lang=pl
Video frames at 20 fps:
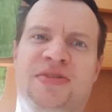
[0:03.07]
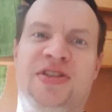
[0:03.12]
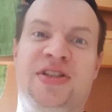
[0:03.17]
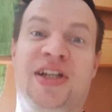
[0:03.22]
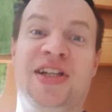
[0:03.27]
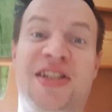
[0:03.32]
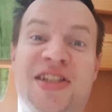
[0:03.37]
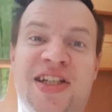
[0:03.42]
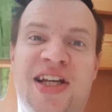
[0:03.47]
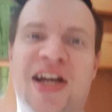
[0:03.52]

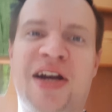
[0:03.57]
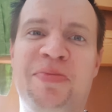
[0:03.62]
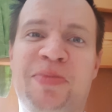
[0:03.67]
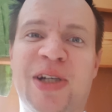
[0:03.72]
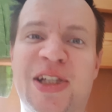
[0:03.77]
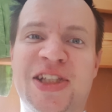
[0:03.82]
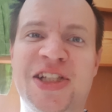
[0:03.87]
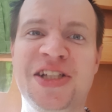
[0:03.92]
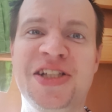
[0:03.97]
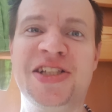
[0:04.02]
Jest
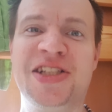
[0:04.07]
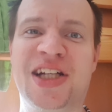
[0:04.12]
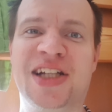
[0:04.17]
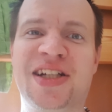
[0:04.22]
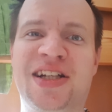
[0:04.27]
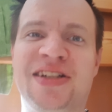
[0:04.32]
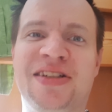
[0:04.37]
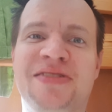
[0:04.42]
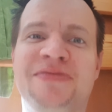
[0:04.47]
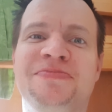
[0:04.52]

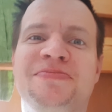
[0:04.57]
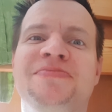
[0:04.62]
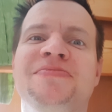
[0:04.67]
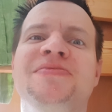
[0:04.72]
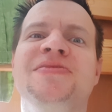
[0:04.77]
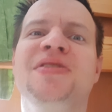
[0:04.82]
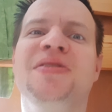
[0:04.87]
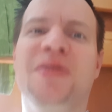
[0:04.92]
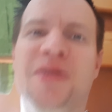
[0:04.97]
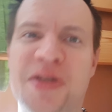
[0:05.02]
herbatniczek
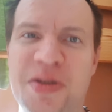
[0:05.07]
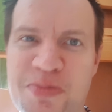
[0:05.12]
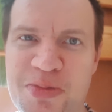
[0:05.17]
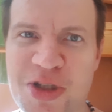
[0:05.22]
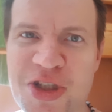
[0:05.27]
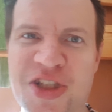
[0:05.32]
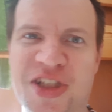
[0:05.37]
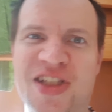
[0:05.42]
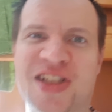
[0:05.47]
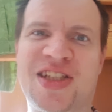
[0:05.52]
i
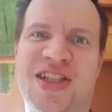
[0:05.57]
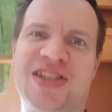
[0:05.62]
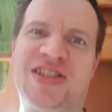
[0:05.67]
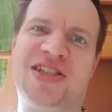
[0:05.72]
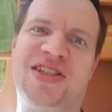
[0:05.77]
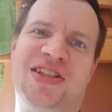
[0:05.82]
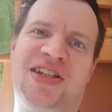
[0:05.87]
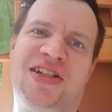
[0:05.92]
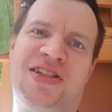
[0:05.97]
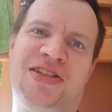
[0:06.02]
można
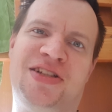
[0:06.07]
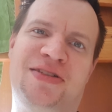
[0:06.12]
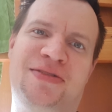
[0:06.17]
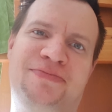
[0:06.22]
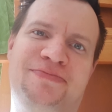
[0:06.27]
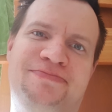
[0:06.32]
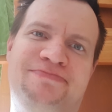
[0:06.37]
zaczynać.